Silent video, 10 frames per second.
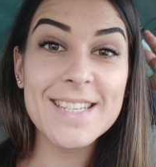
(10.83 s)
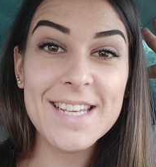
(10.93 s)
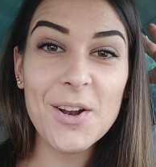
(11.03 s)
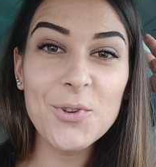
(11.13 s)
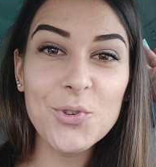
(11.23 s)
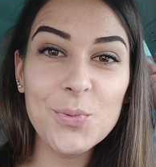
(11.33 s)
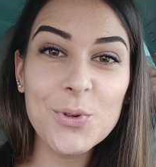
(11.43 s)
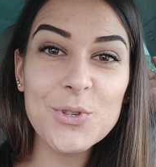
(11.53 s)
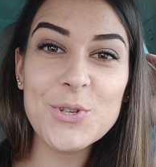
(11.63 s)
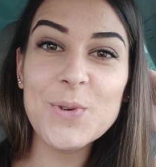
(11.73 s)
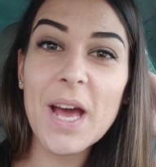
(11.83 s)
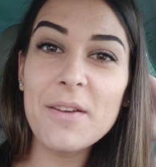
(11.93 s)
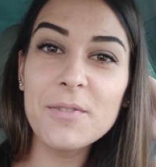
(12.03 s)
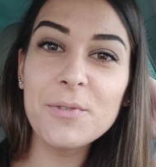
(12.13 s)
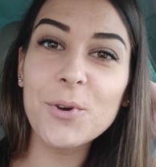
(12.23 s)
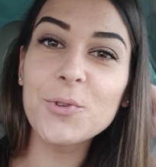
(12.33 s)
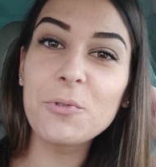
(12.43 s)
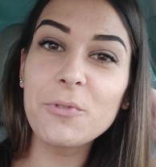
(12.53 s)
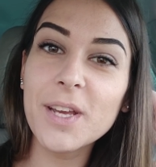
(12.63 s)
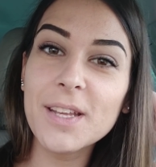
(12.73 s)
Salut tout le monde, je suis ravie de vous
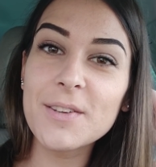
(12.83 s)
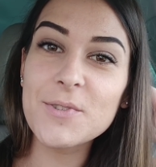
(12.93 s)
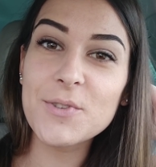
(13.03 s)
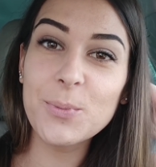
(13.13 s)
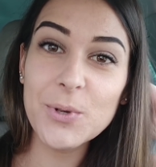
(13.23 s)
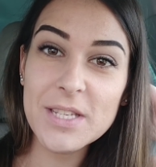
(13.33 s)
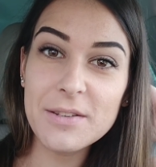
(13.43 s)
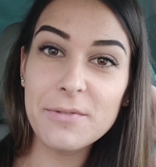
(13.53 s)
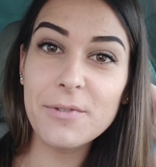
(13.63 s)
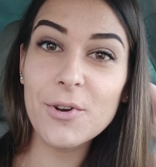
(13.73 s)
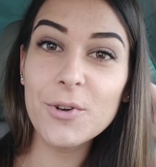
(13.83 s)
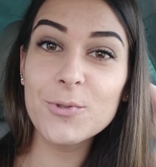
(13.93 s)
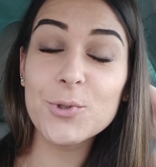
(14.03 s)
retrouver dans ce petit vlog.